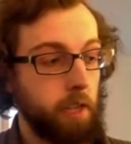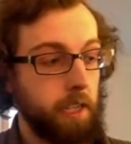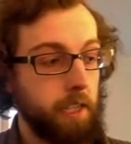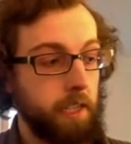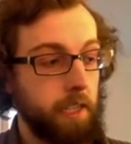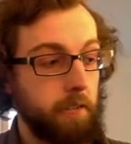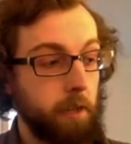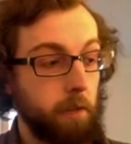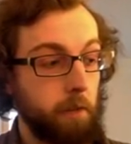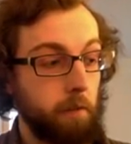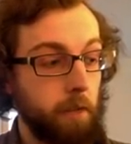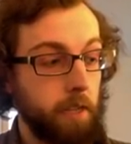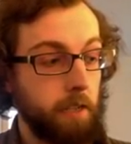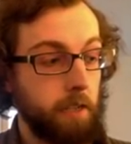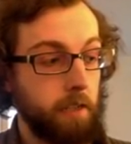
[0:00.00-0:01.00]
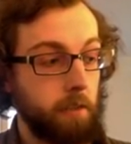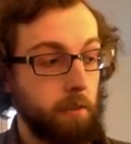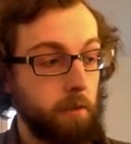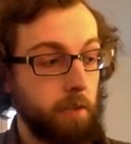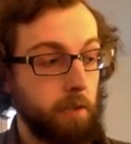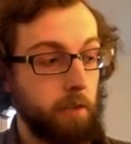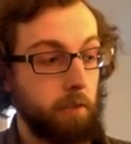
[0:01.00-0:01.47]
qu'il y a différentes flèches. Donc
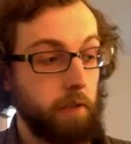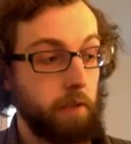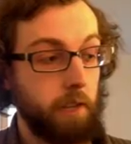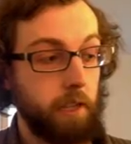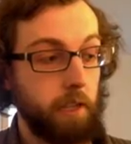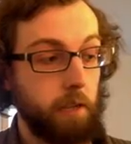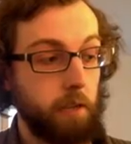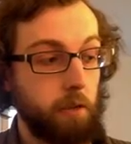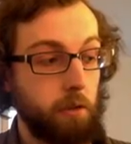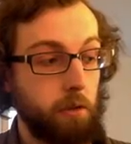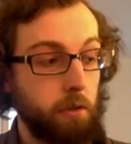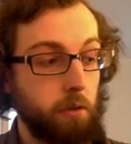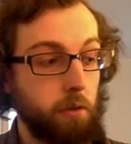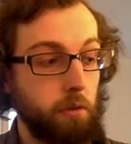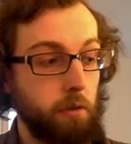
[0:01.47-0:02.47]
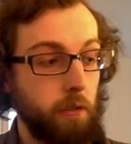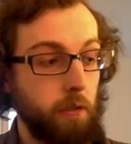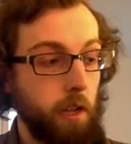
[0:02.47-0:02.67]
si je fais un clic gauche dessus,